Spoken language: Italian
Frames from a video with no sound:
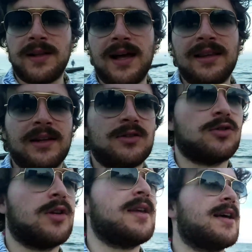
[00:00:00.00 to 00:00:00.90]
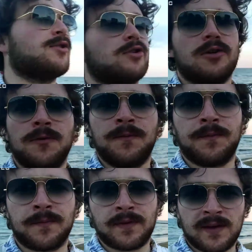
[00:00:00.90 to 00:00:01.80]
guardate, sono Jesolo,
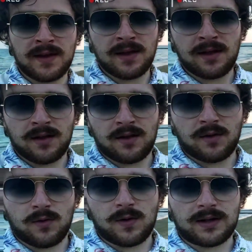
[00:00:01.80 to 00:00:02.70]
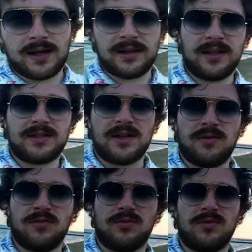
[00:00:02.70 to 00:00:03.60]
guardate c'è
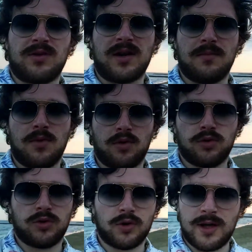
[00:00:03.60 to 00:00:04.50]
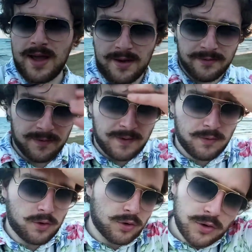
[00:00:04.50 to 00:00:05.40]
un tramonto che è
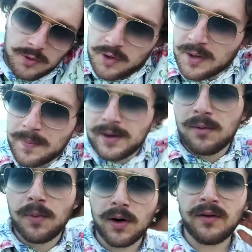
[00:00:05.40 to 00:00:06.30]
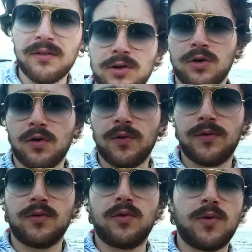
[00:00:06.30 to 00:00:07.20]
favoloso ho i capelli un po' dove vanno
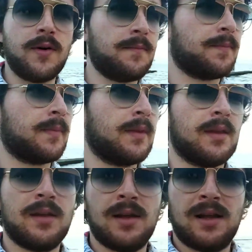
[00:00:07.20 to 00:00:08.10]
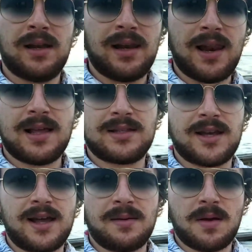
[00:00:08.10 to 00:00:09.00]
ovunque là
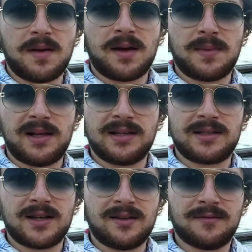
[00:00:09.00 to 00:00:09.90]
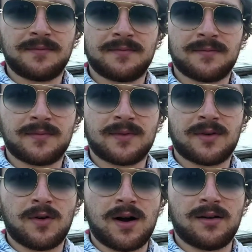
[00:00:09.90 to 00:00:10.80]
c'è la mia amica Melissa
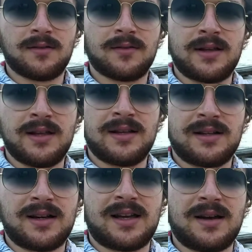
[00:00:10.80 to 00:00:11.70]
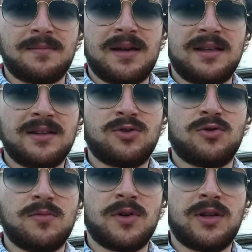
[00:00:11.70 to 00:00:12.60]
qua che cammina
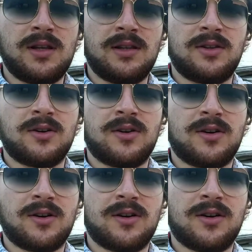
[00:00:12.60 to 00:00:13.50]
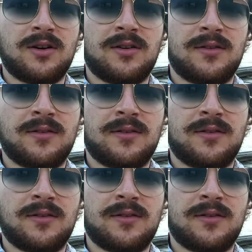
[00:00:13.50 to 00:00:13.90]
sul mio dito